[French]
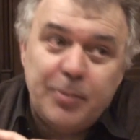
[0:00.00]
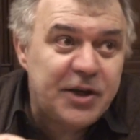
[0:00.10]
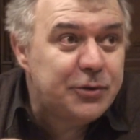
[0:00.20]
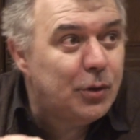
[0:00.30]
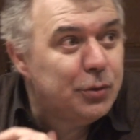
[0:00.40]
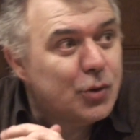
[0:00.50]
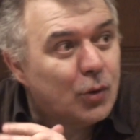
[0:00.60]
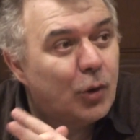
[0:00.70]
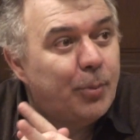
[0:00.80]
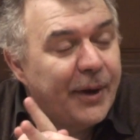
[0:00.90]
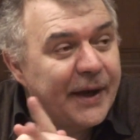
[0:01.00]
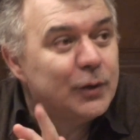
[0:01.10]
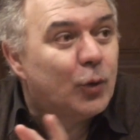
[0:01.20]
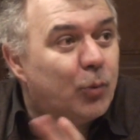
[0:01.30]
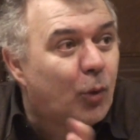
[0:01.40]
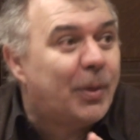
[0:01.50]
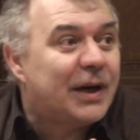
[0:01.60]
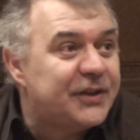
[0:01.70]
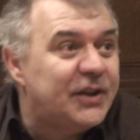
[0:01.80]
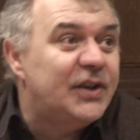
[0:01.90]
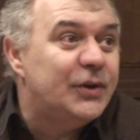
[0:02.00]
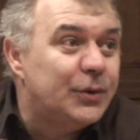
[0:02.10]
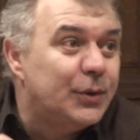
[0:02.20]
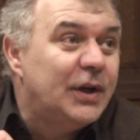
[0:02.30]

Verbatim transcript: pays de l'Union européenne ont bombardé